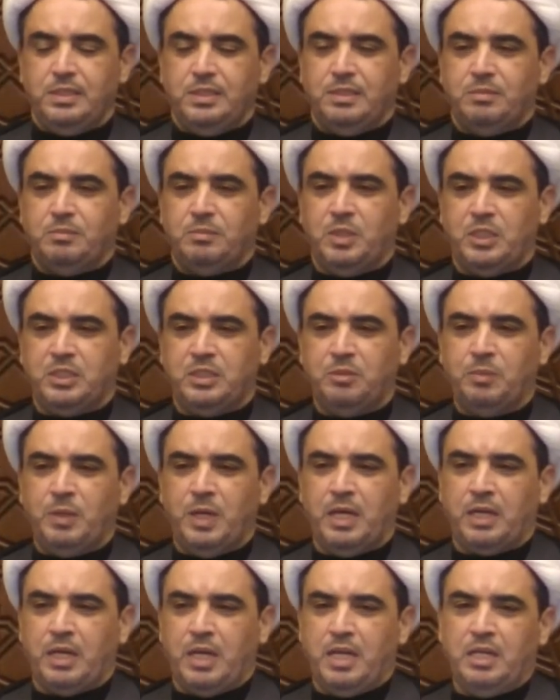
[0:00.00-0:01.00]

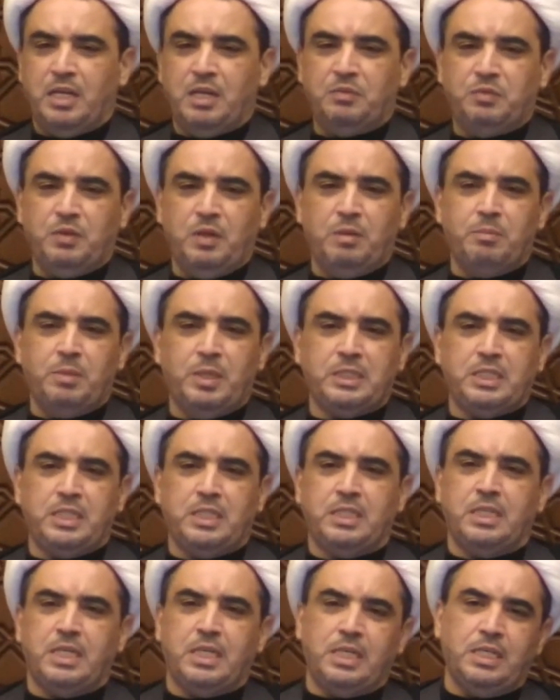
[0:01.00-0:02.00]
باعتبار ان في
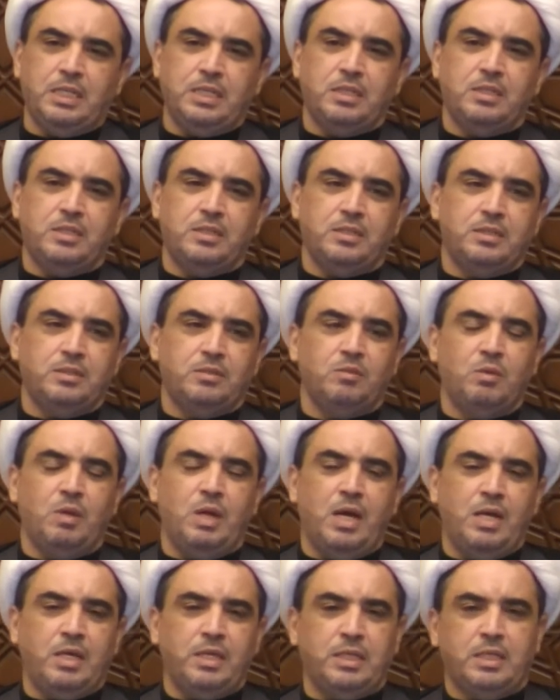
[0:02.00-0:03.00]
المدينه
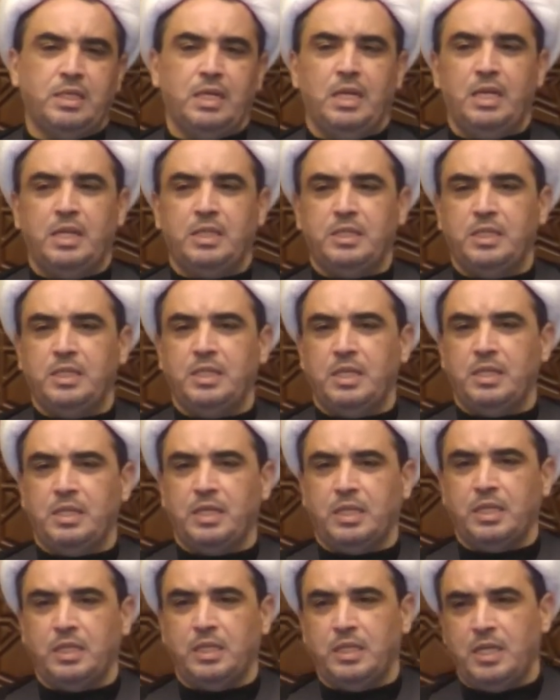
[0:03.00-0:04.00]
اولئك الذين
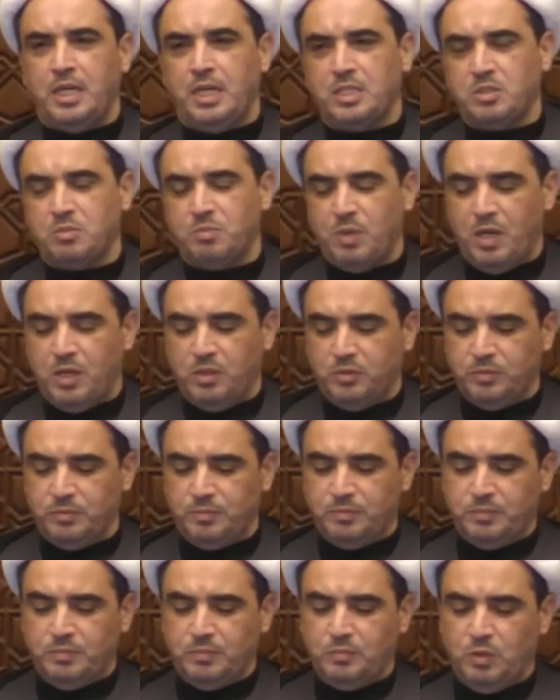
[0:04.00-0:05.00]
ذكرنا اسماءهم
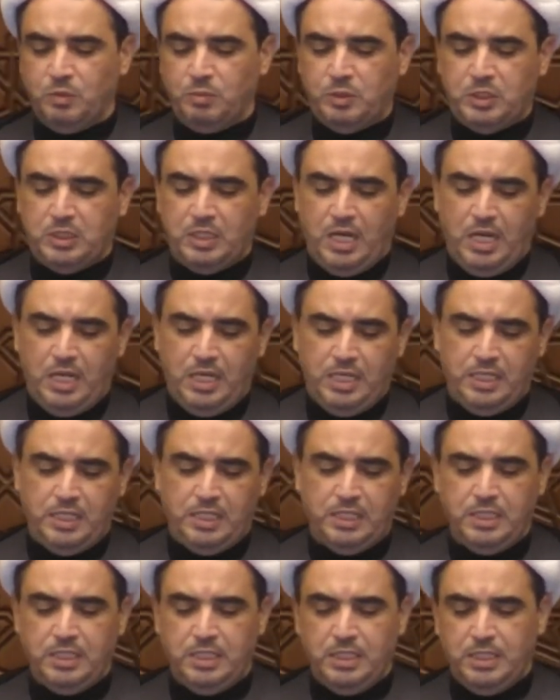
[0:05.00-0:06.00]
وبالتالي
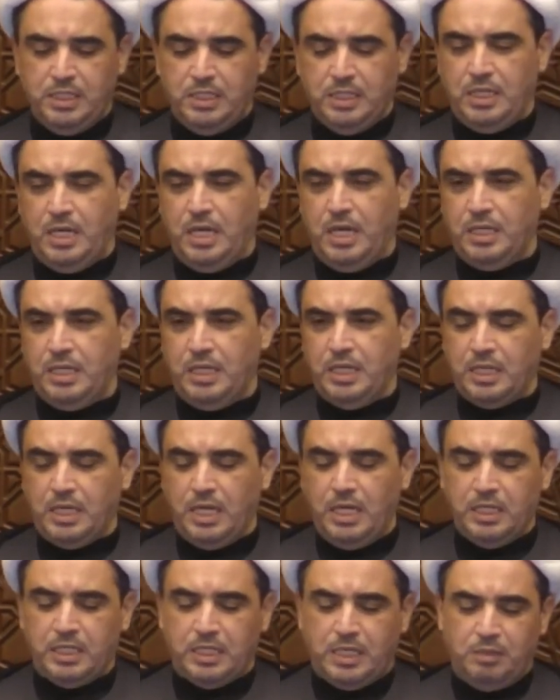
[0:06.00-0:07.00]
كان
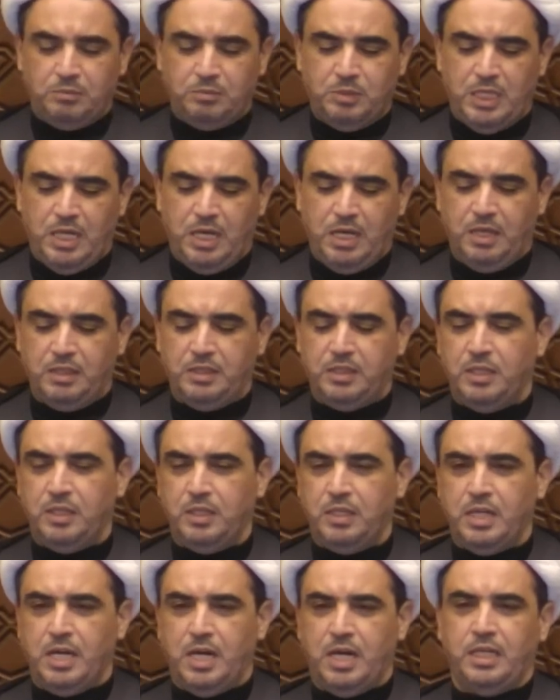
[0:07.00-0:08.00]
قلقا من هذه
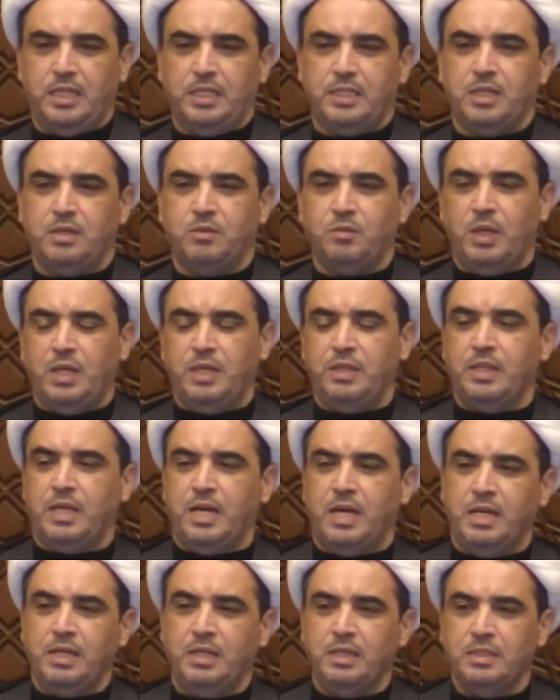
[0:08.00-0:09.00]
الناحيه
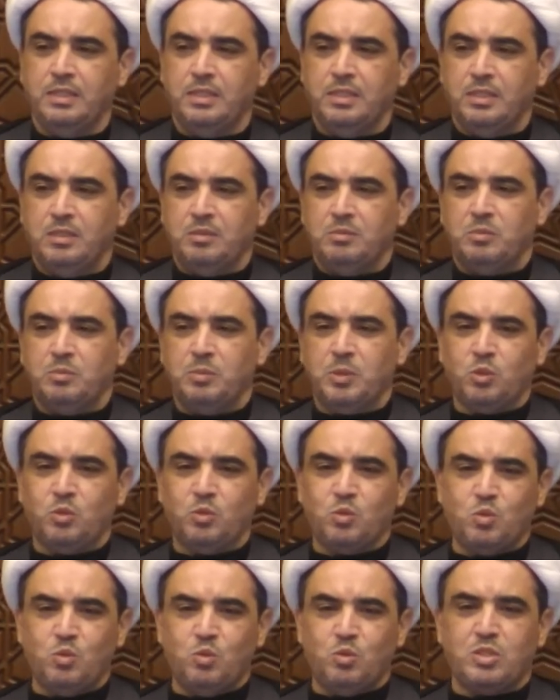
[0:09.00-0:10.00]
ولذا
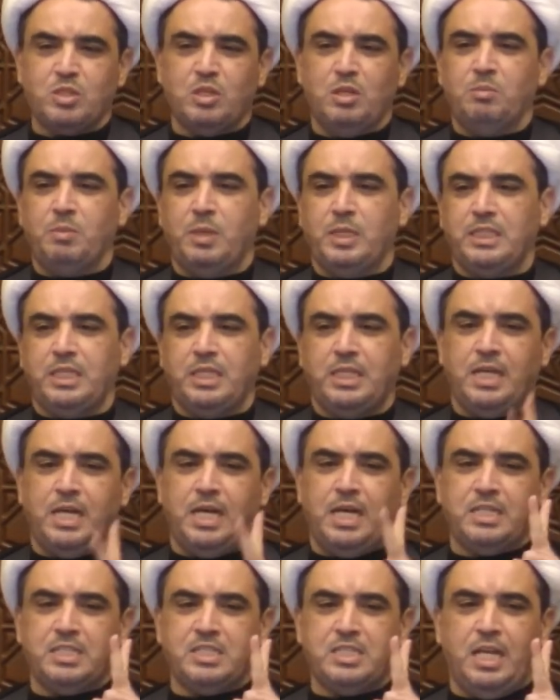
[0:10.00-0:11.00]
بخصوص المدينه
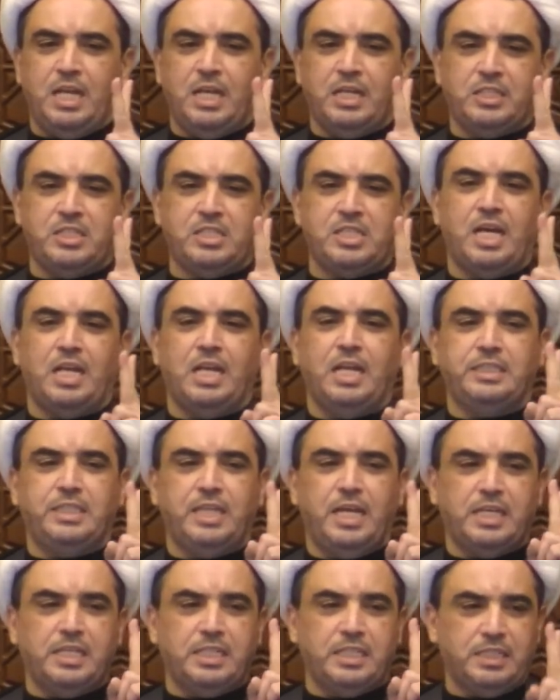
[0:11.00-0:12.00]
ارسل
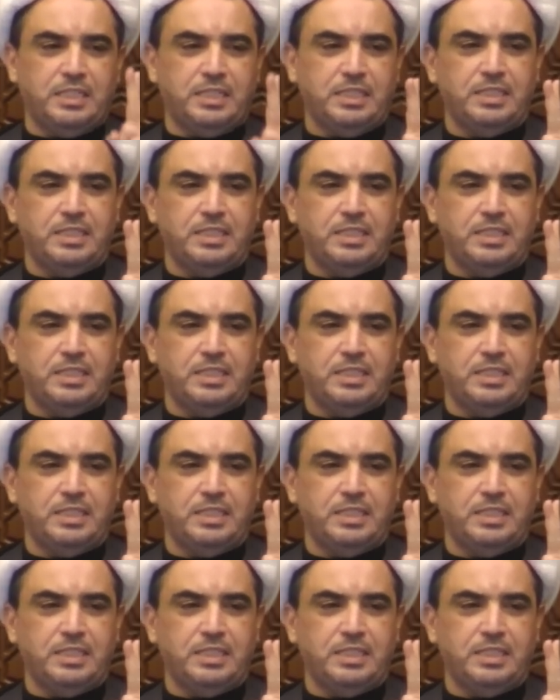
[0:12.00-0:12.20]
رسالتين